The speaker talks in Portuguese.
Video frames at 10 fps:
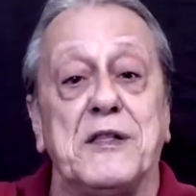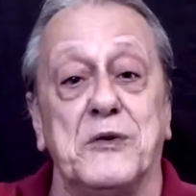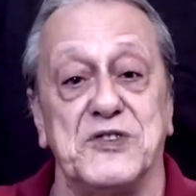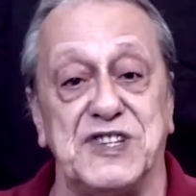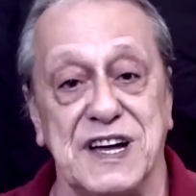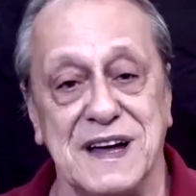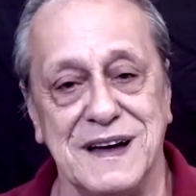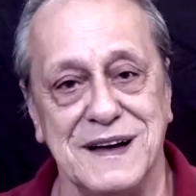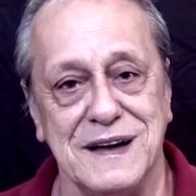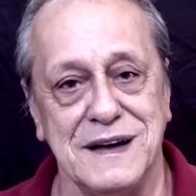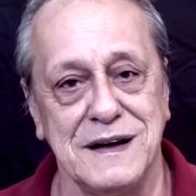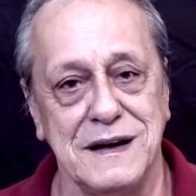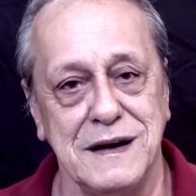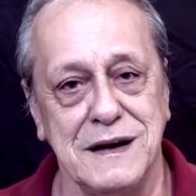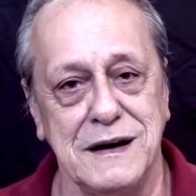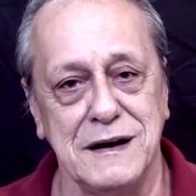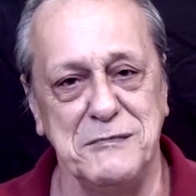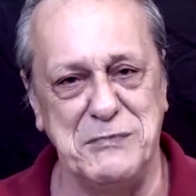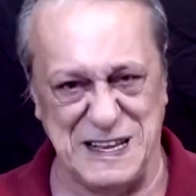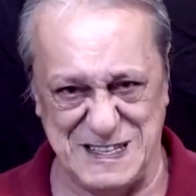para longe
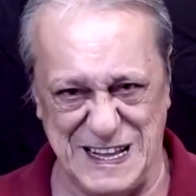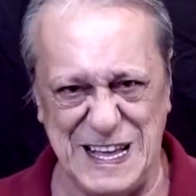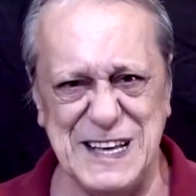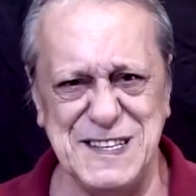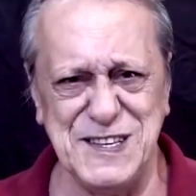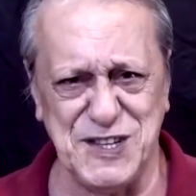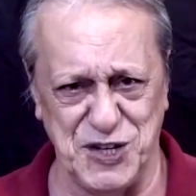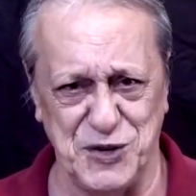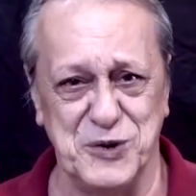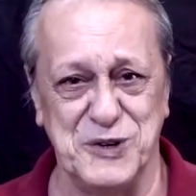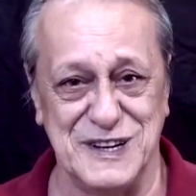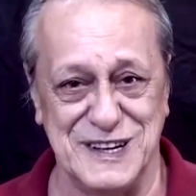mas ele resistiu.